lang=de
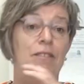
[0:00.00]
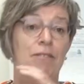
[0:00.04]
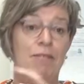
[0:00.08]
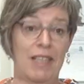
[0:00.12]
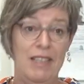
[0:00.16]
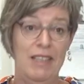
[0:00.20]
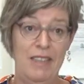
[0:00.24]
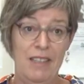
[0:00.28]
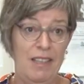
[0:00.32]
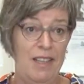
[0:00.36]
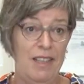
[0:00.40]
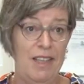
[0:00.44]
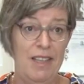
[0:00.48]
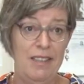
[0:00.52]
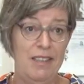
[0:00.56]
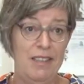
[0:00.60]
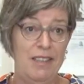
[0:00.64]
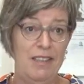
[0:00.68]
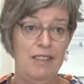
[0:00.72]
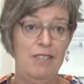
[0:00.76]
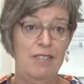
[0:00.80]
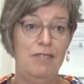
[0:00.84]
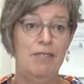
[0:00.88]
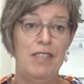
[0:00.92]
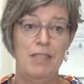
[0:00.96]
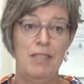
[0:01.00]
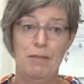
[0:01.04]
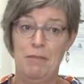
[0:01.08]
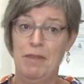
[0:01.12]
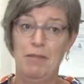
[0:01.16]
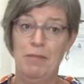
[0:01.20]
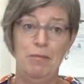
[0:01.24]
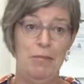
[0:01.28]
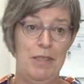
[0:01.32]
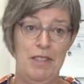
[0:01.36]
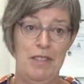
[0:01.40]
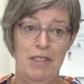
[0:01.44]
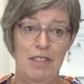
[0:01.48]
weiterleiten, was
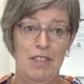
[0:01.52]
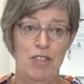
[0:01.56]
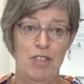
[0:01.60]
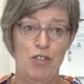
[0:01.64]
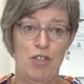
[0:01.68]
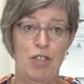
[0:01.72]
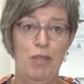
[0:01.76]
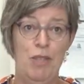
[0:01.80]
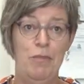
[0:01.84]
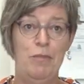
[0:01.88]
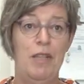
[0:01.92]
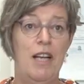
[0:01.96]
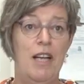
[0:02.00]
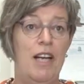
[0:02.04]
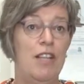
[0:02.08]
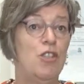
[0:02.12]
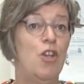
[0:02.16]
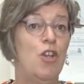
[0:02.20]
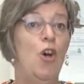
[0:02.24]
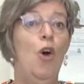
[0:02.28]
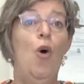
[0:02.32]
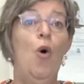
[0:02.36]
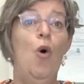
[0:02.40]
man bisher geschrieben hat,